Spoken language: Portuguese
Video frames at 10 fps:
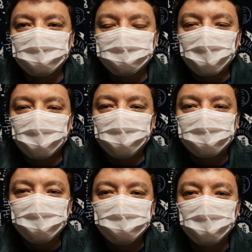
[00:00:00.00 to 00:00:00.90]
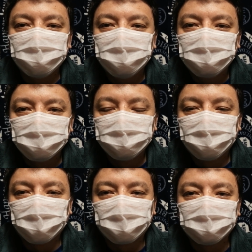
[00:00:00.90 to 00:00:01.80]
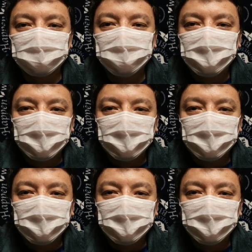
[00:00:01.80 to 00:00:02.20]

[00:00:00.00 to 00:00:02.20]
não tem como fazer exame de corona.